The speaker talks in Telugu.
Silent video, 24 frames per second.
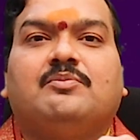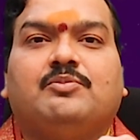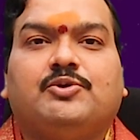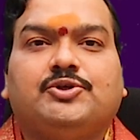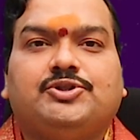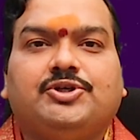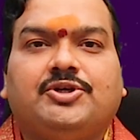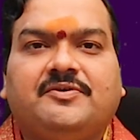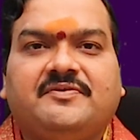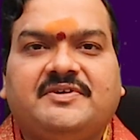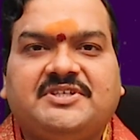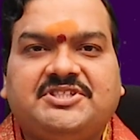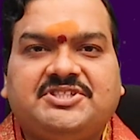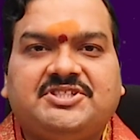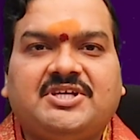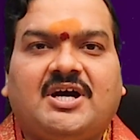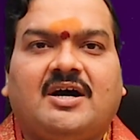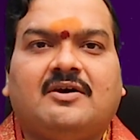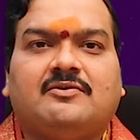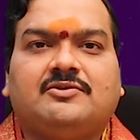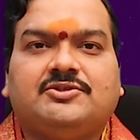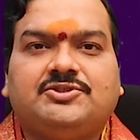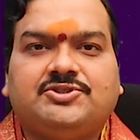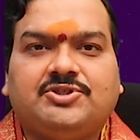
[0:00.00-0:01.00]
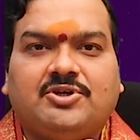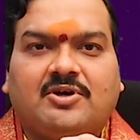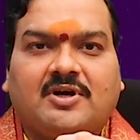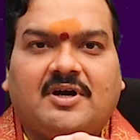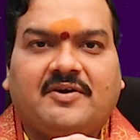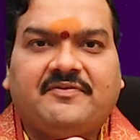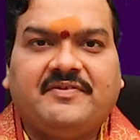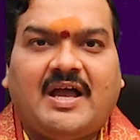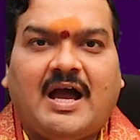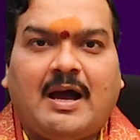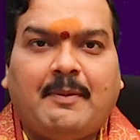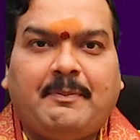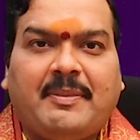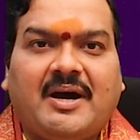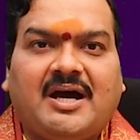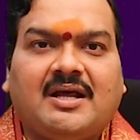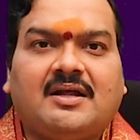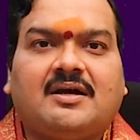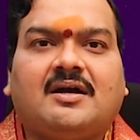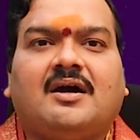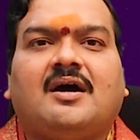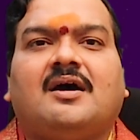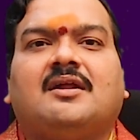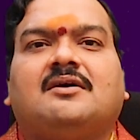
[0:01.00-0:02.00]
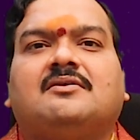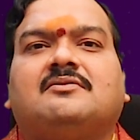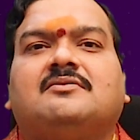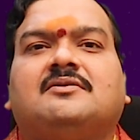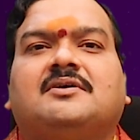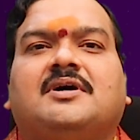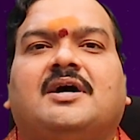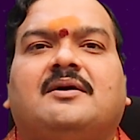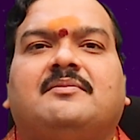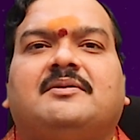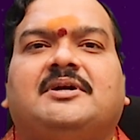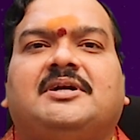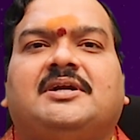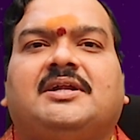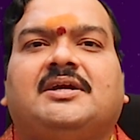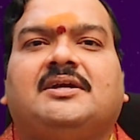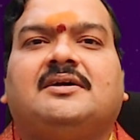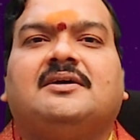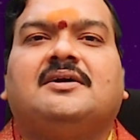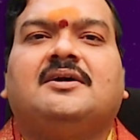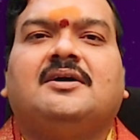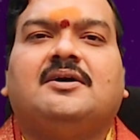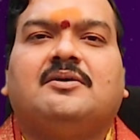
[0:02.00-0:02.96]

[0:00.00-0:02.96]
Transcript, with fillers: బుధుడు విద్యా ఉద్యోగ వ్యాపార కారకుడు కాబట్టి